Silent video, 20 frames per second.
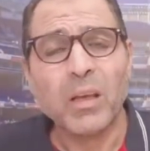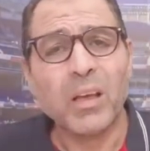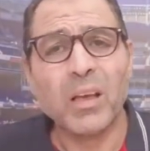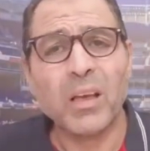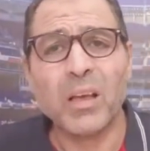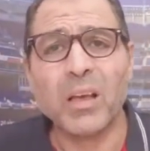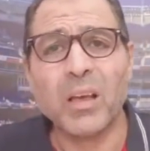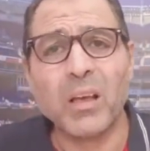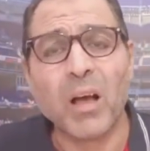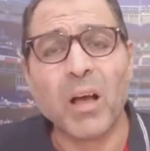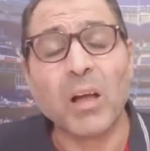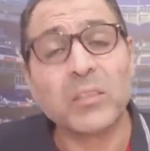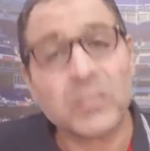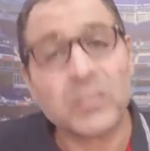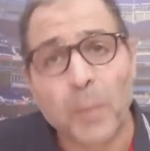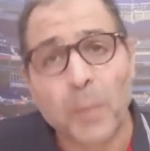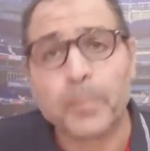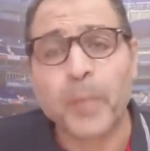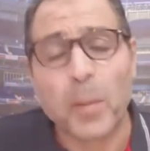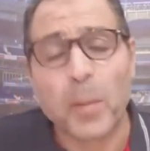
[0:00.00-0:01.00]
آه،
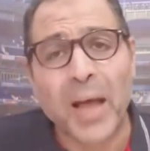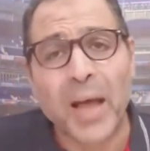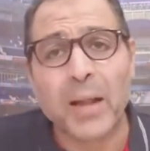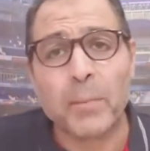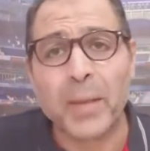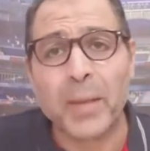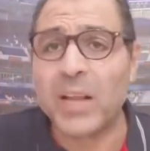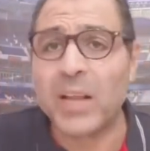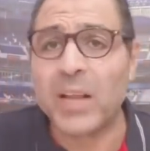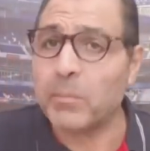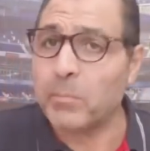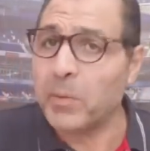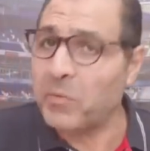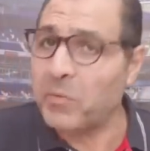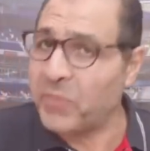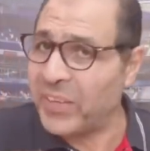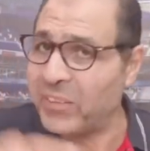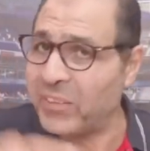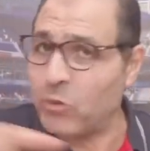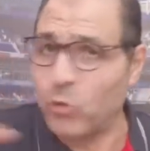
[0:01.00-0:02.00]
هتطبطب على البلد
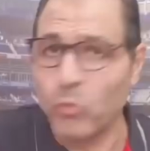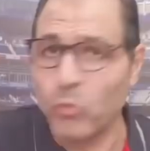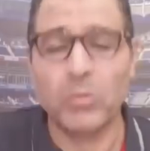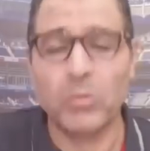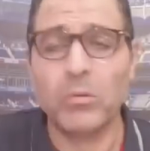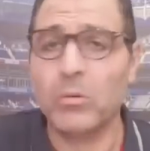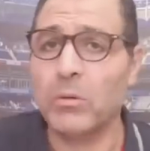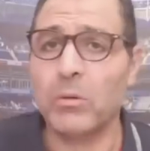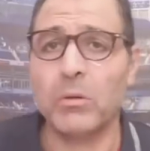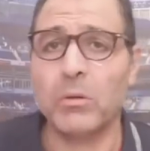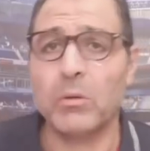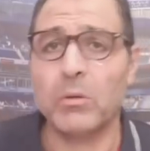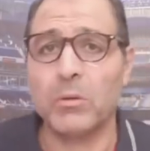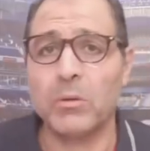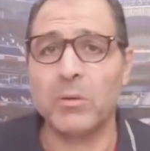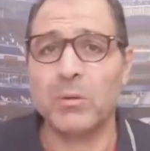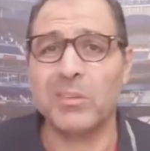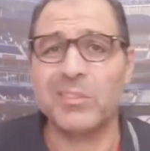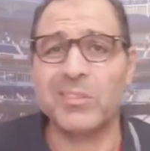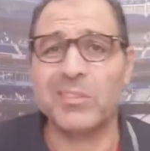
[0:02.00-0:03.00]
بفيديو
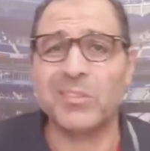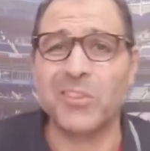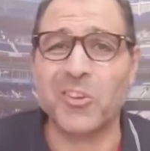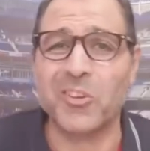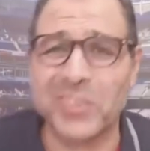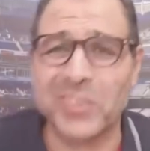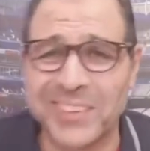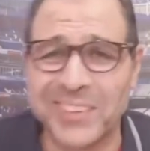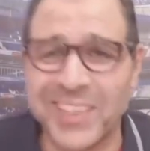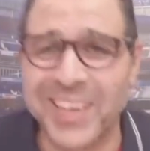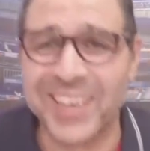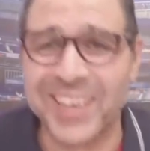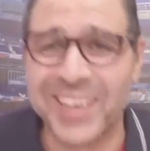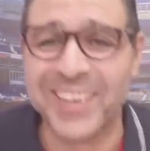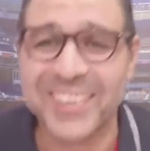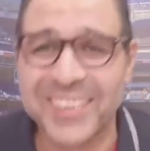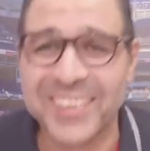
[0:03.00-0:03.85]
16 دقيقه